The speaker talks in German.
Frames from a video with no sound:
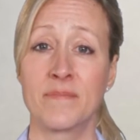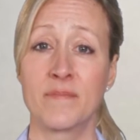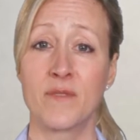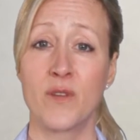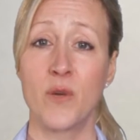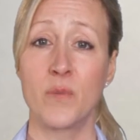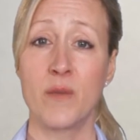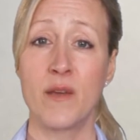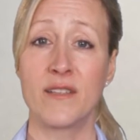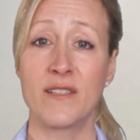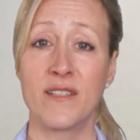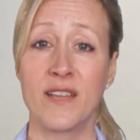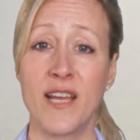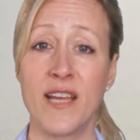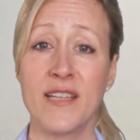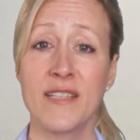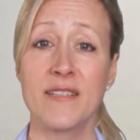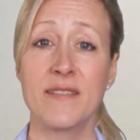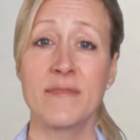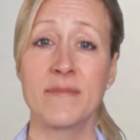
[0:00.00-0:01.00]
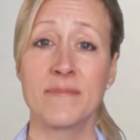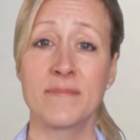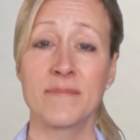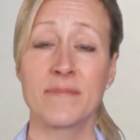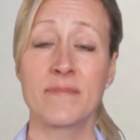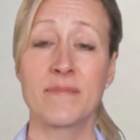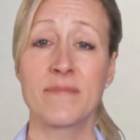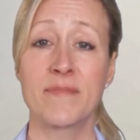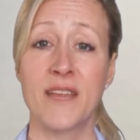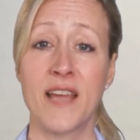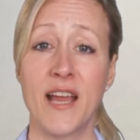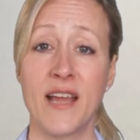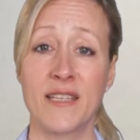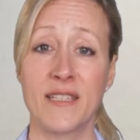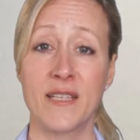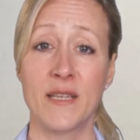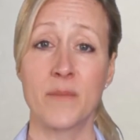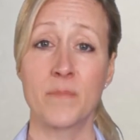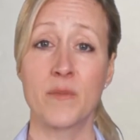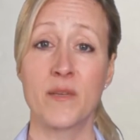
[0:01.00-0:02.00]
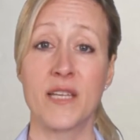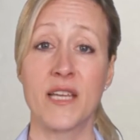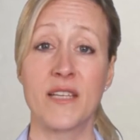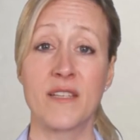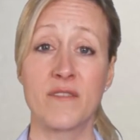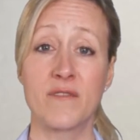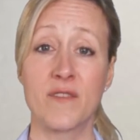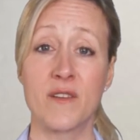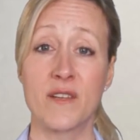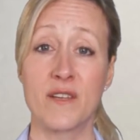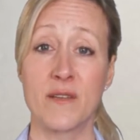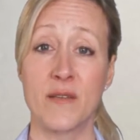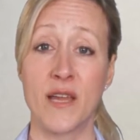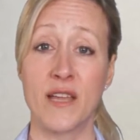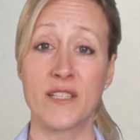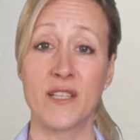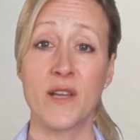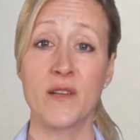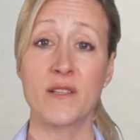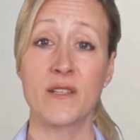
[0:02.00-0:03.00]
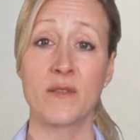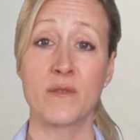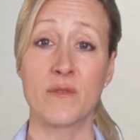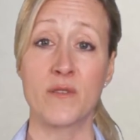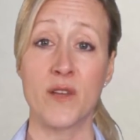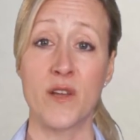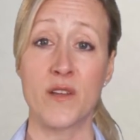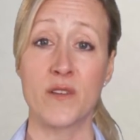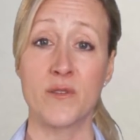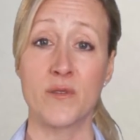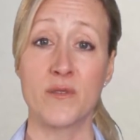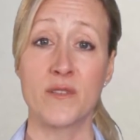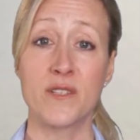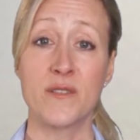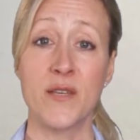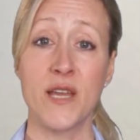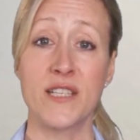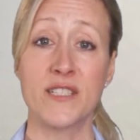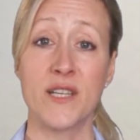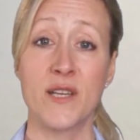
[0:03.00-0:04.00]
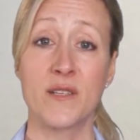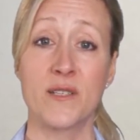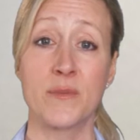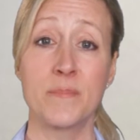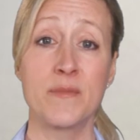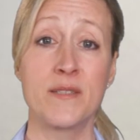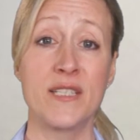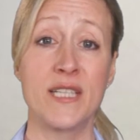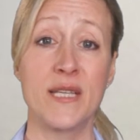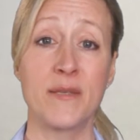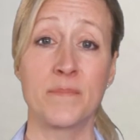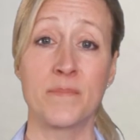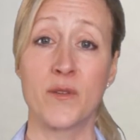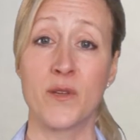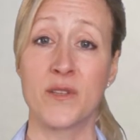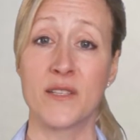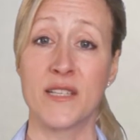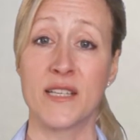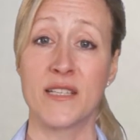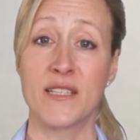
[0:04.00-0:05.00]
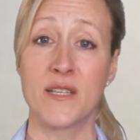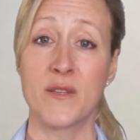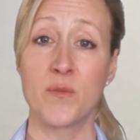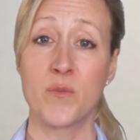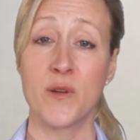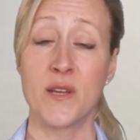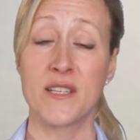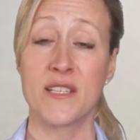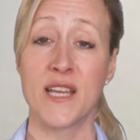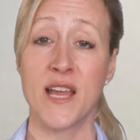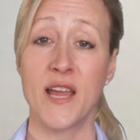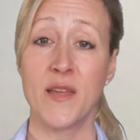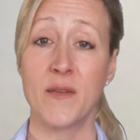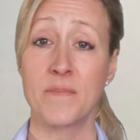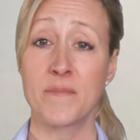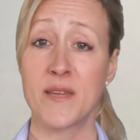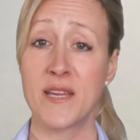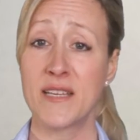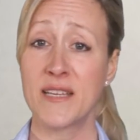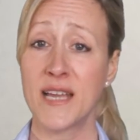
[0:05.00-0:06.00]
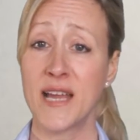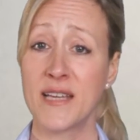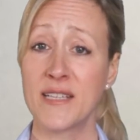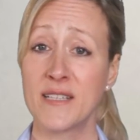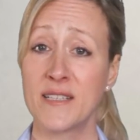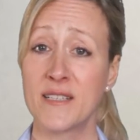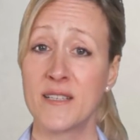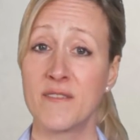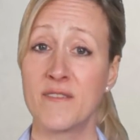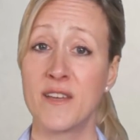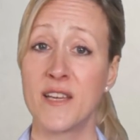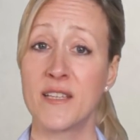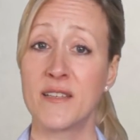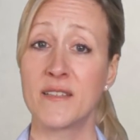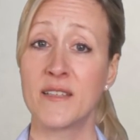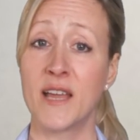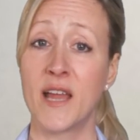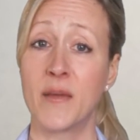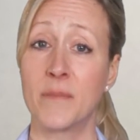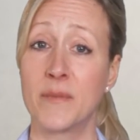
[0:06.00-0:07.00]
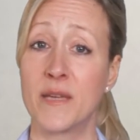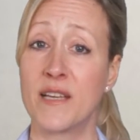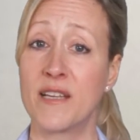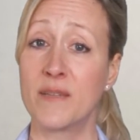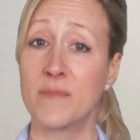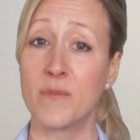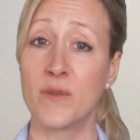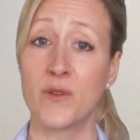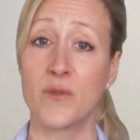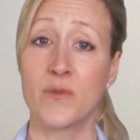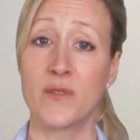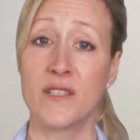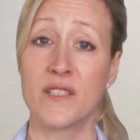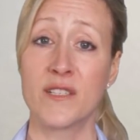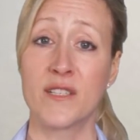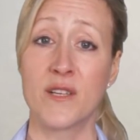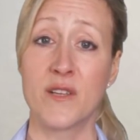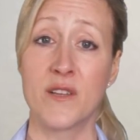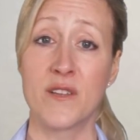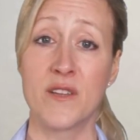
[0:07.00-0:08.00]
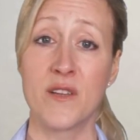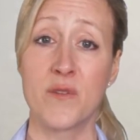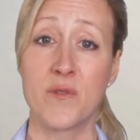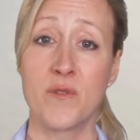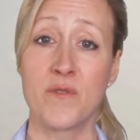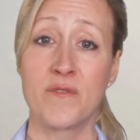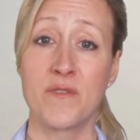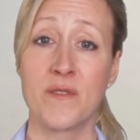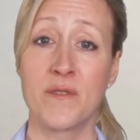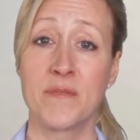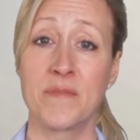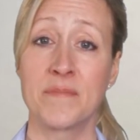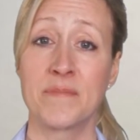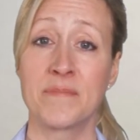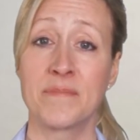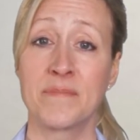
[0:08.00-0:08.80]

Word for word: Nummer 2. Einige Modelle von 2009 und 2010 wurden in den USA wegen eines defekten ABS-Moduls zurückgerufen.